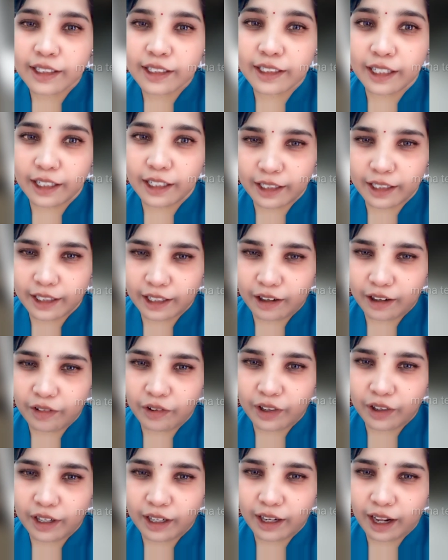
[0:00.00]
జాగ్రత్తగా
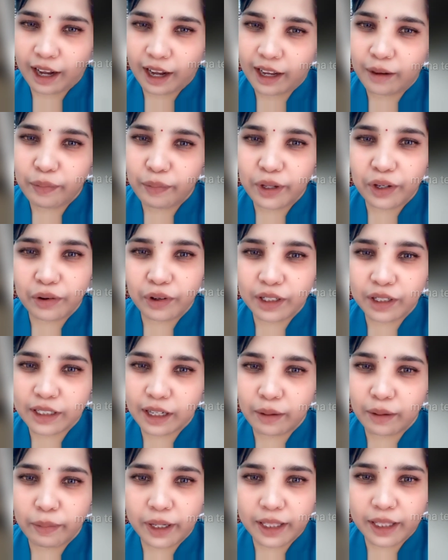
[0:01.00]
ఉండండి అయినా మీరు కూడా
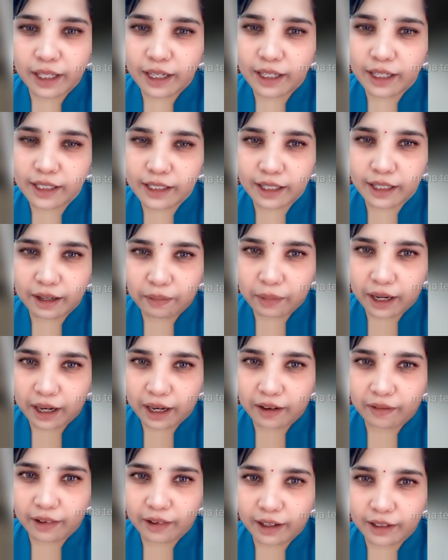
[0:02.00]
చాలా బర్తేగించారు అమ్మ
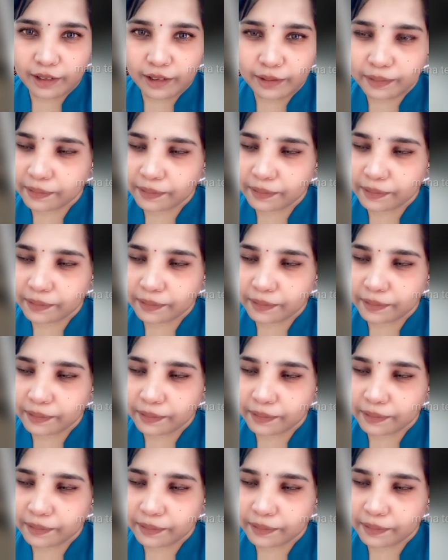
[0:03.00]
ఆడవాళ్ళు